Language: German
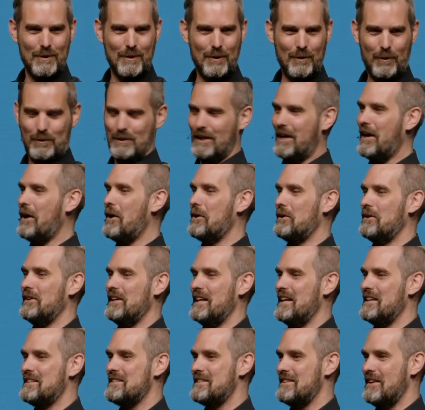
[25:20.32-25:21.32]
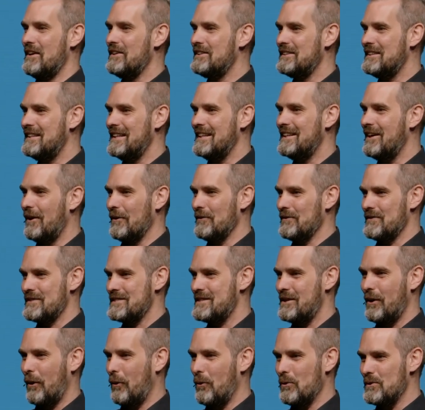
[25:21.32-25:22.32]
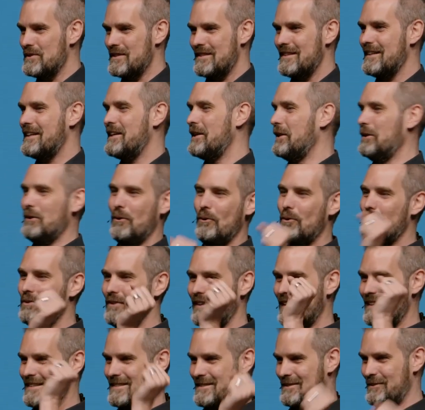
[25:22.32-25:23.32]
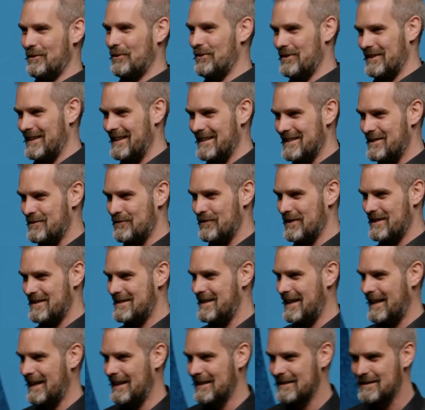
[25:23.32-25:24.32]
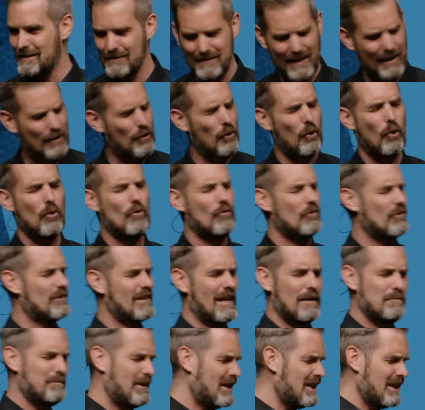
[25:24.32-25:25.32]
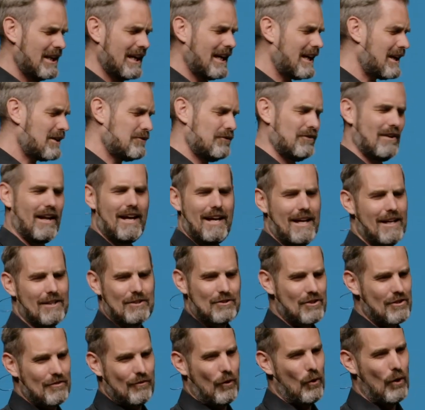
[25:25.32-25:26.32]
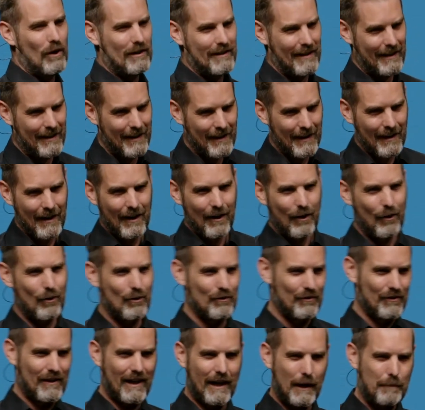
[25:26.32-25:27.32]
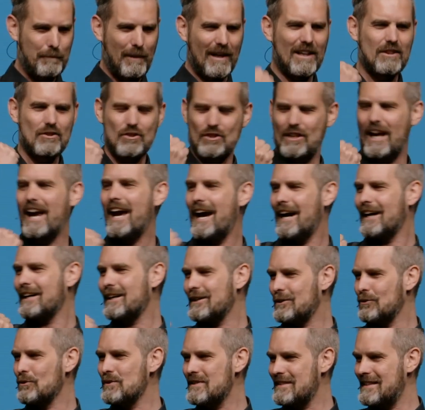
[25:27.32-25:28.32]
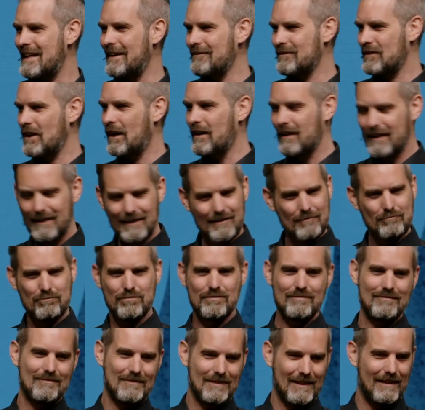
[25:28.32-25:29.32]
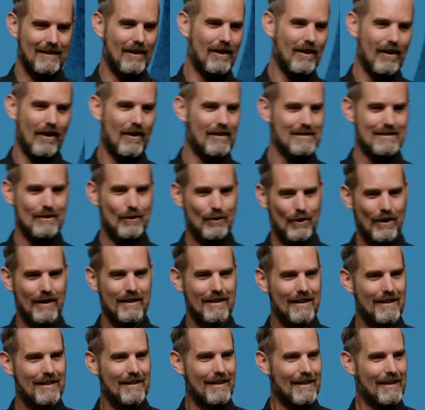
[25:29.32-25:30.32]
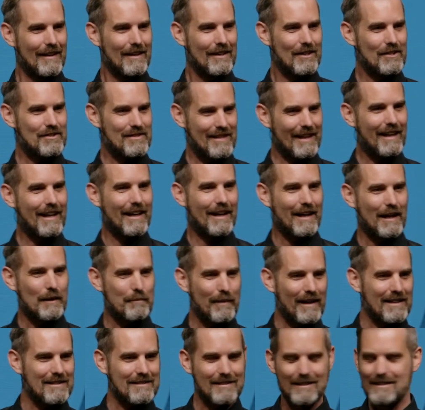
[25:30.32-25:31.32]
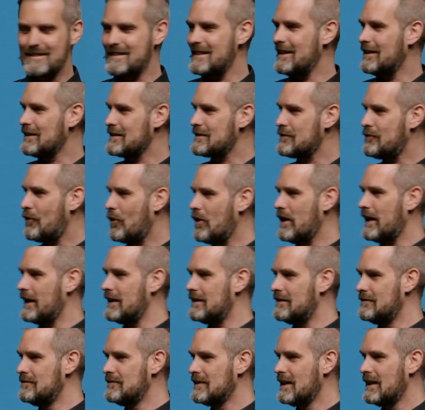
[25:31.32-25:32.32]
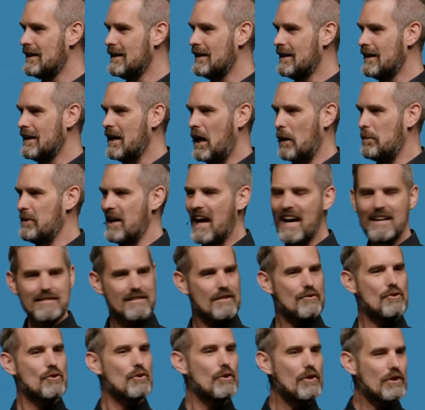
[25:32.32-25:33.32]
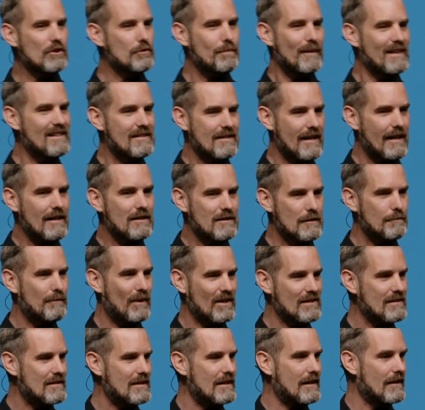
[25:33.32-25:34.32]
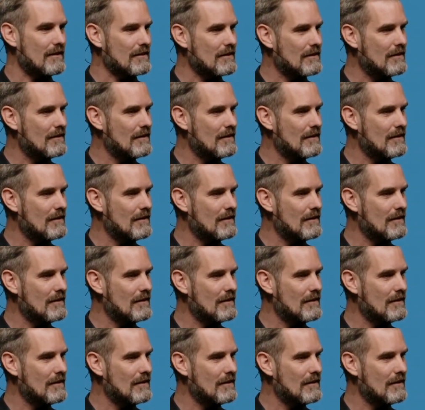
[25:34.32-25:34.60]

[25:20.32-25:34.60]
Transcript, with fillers: Und ich kann euch jetzt nicht die ganz grossen Glory-Stories erzählen und sagen, und dann bin ich geflasht worden. Und ich bin gestärkt aus dem Tag. Ja, also, äh, ist sicher besser gewesen als vorher. Aber nein, es ist nichts Spezielles passiert.